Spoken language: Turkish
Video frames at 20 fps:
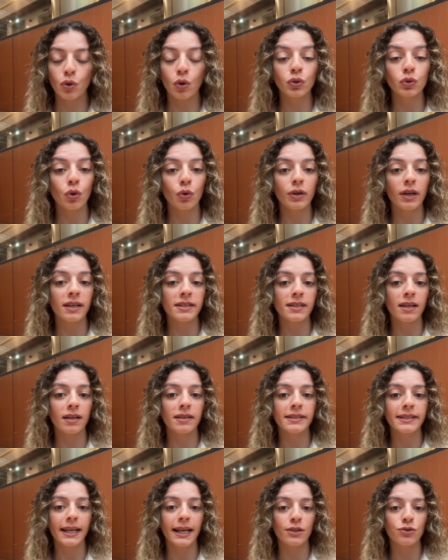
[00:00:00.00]
Doktor Hasan
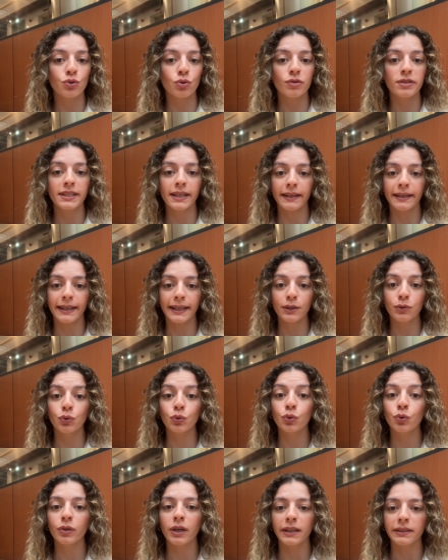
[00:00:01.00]
Selçuk Sele
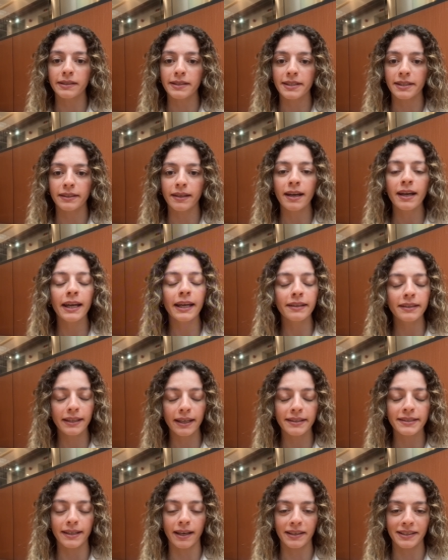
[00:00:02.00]
günün anısına
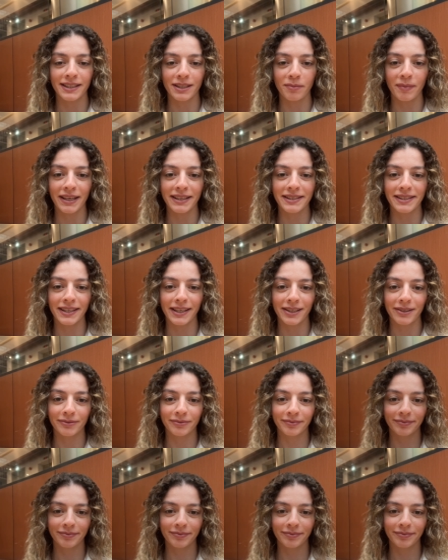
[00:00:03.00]
hediye takdim etti.